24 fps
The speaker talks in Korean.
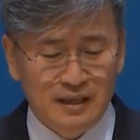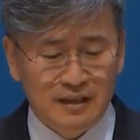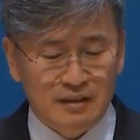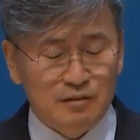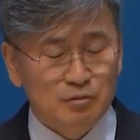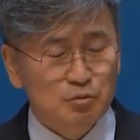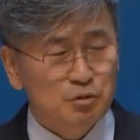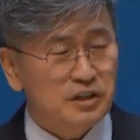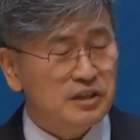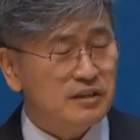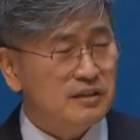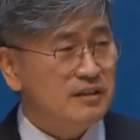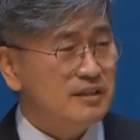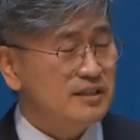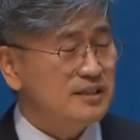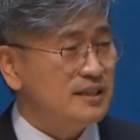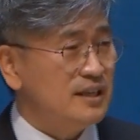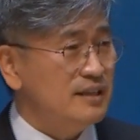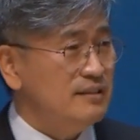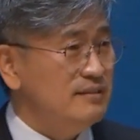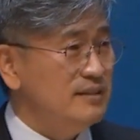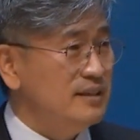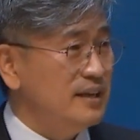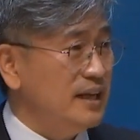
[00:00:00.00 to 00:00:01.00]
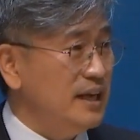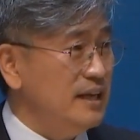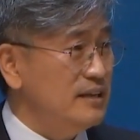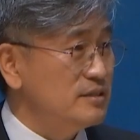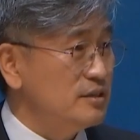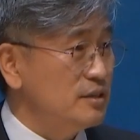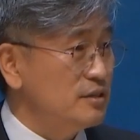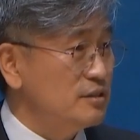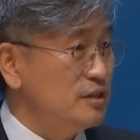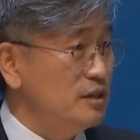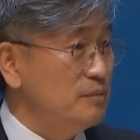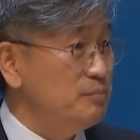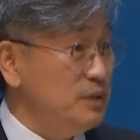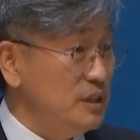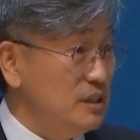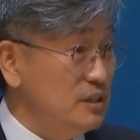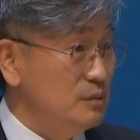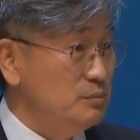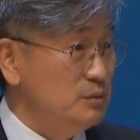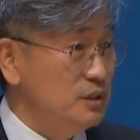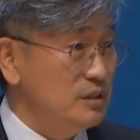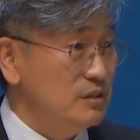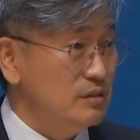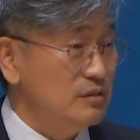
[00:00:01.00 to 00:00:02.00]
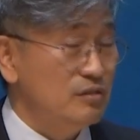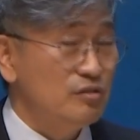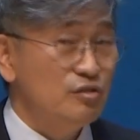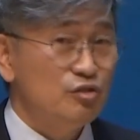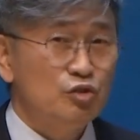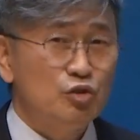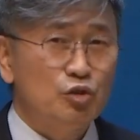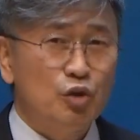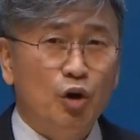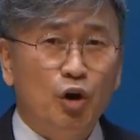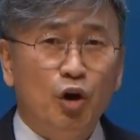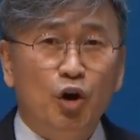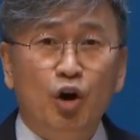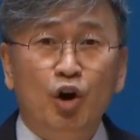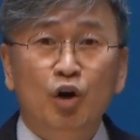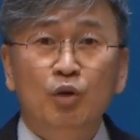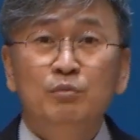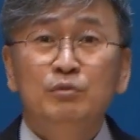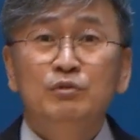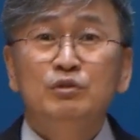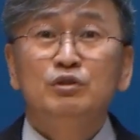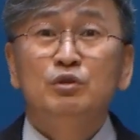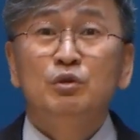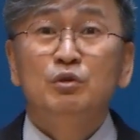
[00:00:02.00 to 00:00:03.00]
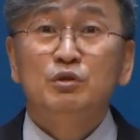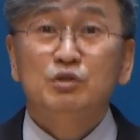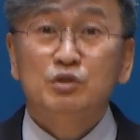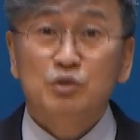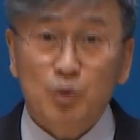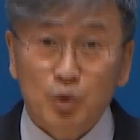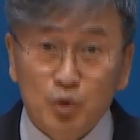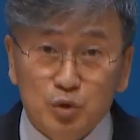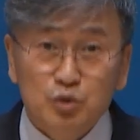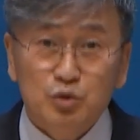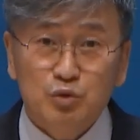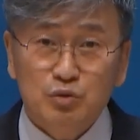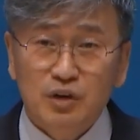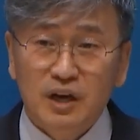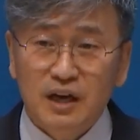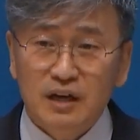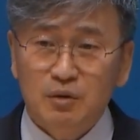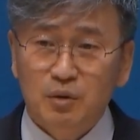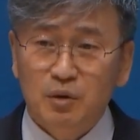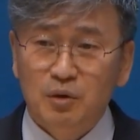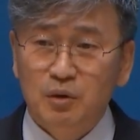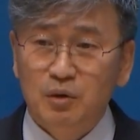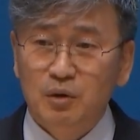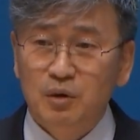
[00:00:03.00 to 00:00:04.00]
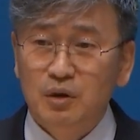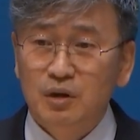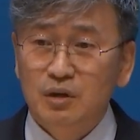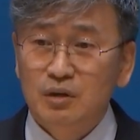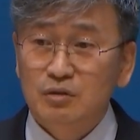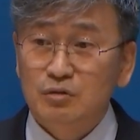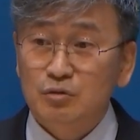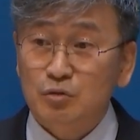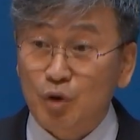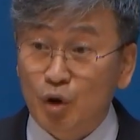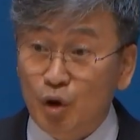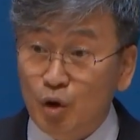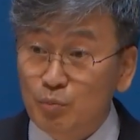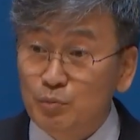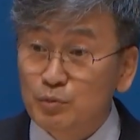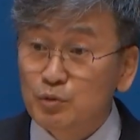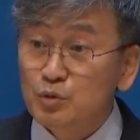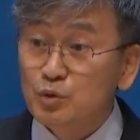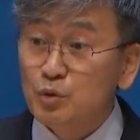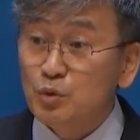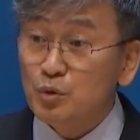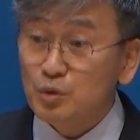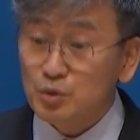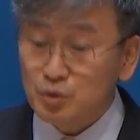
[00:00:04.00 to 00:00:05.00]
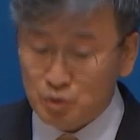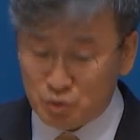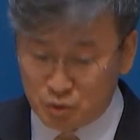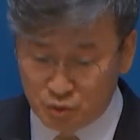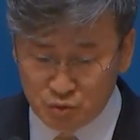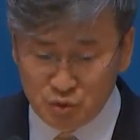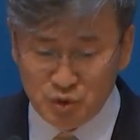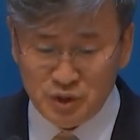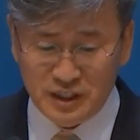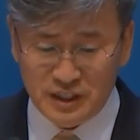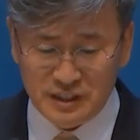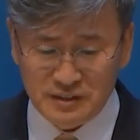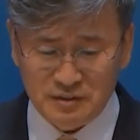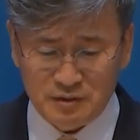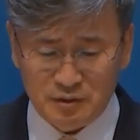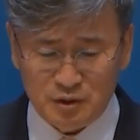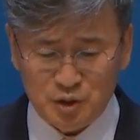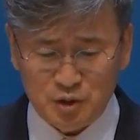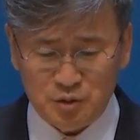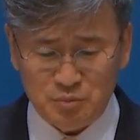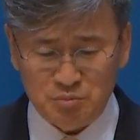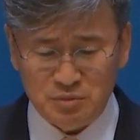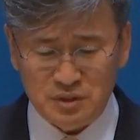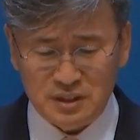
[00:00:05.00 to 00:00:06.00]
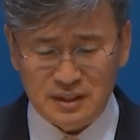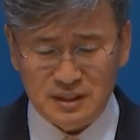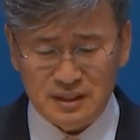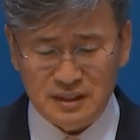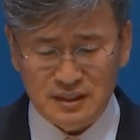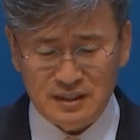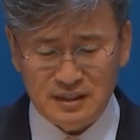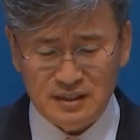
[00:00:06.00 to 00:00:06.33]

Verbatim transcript: 여러분, 우리 크리스천들에게 있어서 믿음은 너무도 소중하고 너무도 중요한 것입니다.